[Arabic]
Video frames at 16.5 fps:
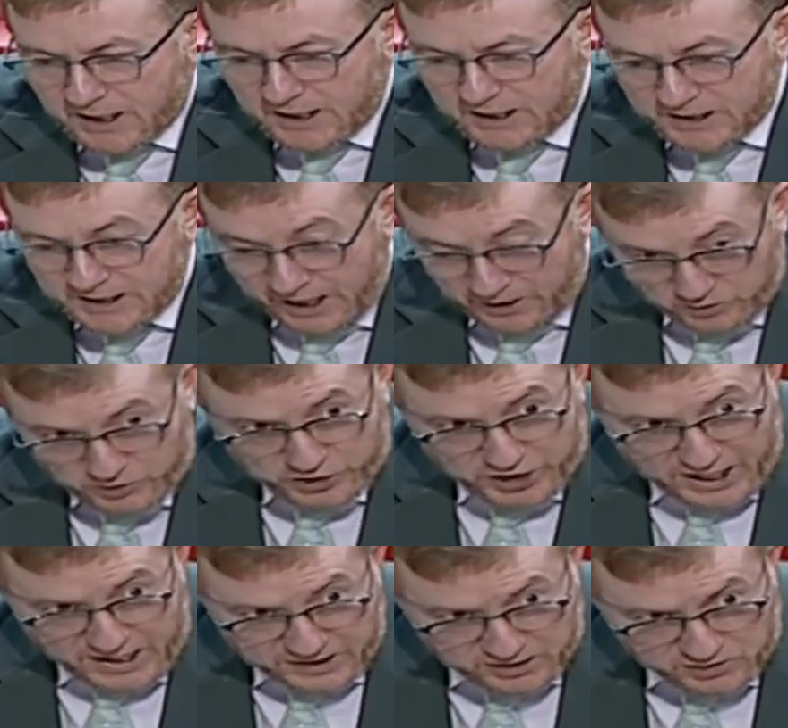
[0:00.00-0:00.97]
اللي نحن
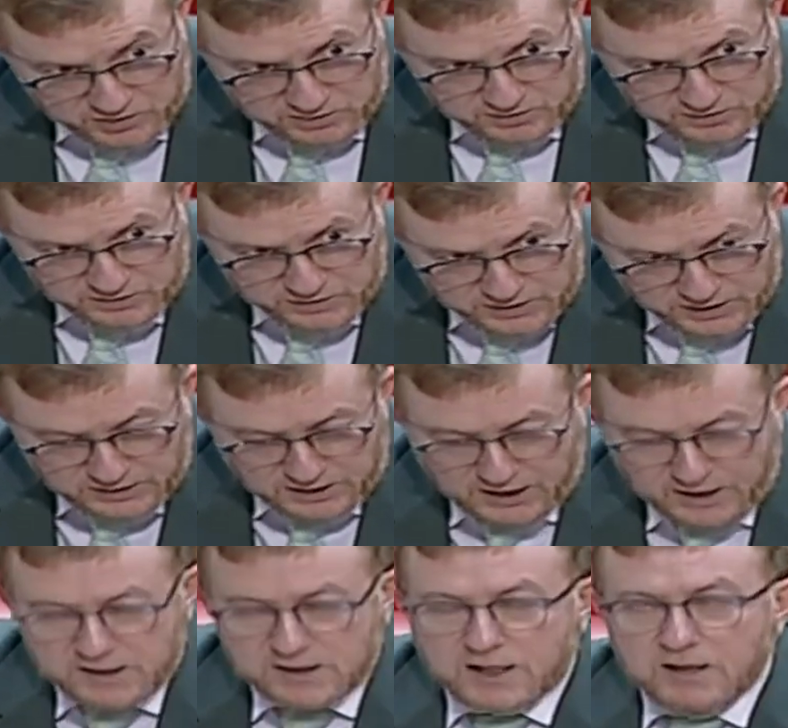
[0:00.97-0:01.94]
جاهزون السيد
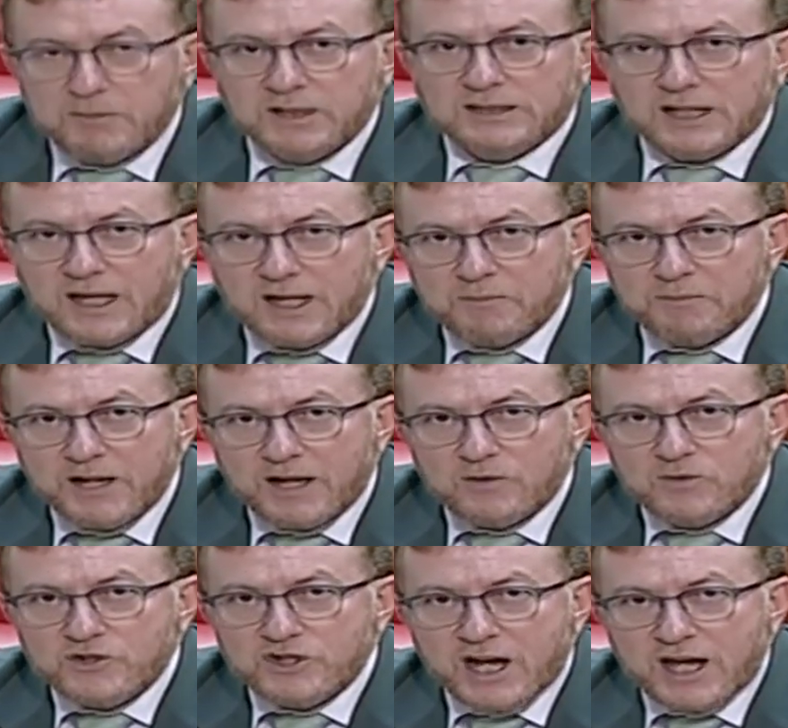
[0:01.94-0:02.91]
الرئيس كما تعلم
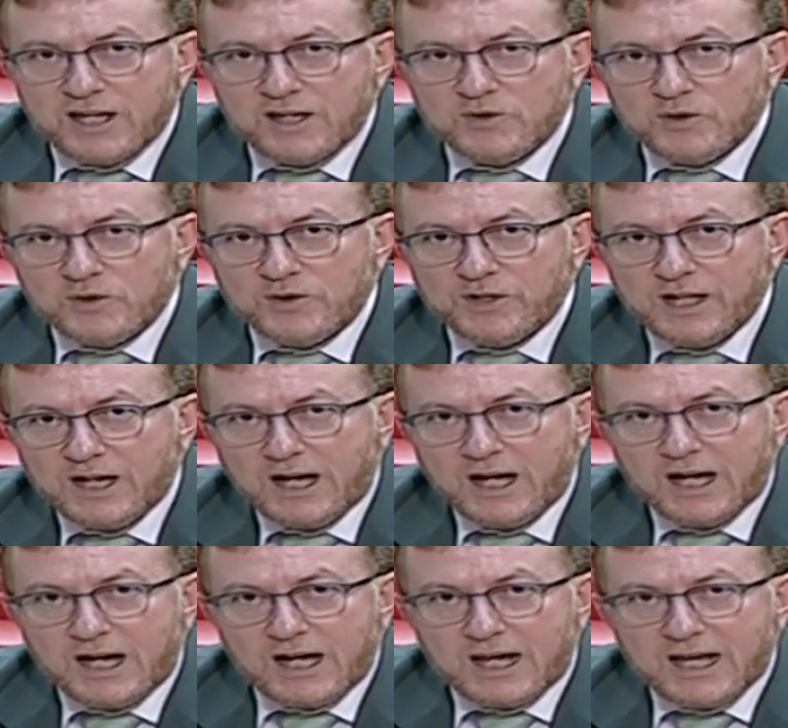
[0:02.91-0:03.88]
نحن جاهزون
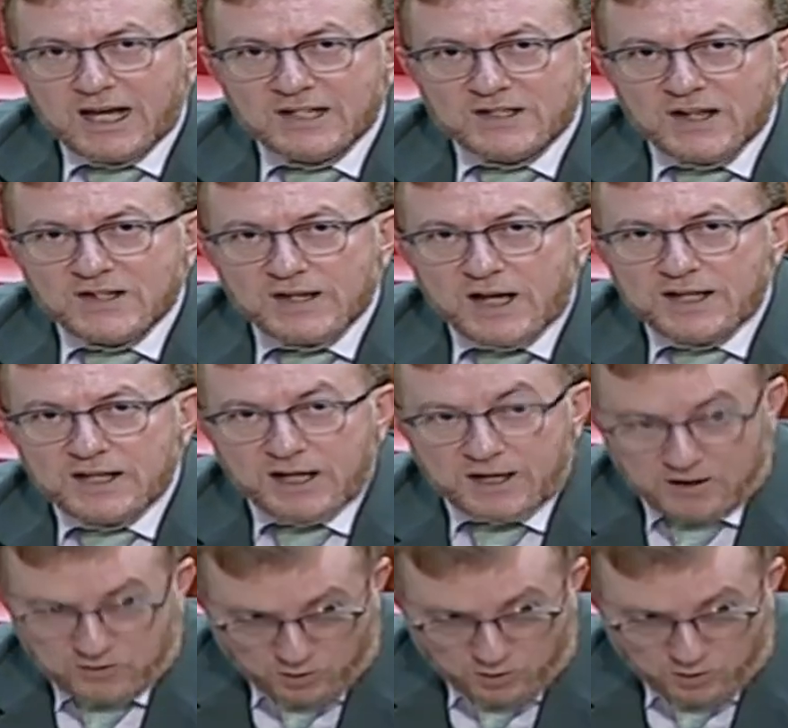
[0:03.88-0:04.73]
على اساس اننا